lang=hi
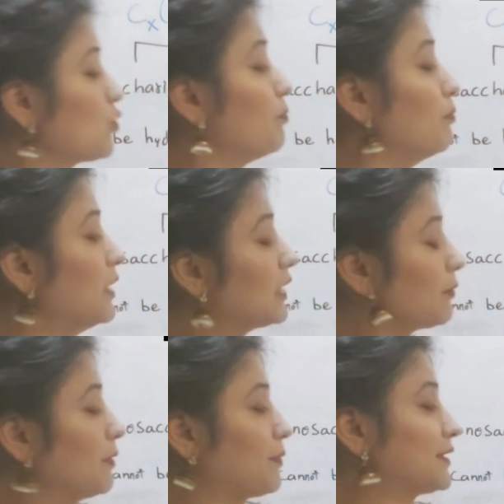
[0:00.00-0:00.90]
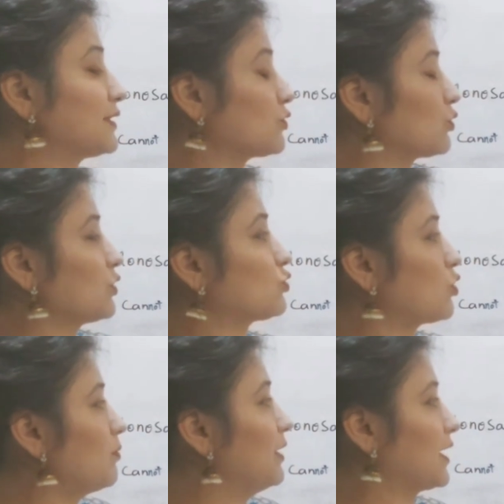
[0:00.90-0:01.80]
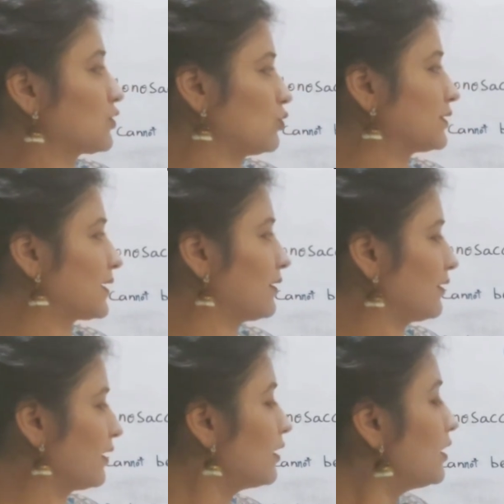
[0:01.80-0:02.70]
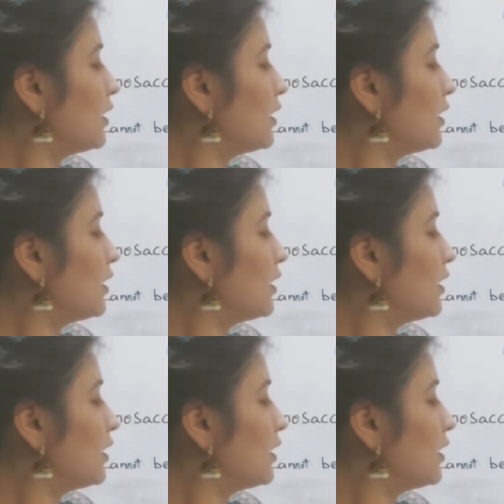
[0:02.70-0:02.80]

जो मिल्क में प्रेजेंट होती है उसको हम लैक्टोज कहते हैं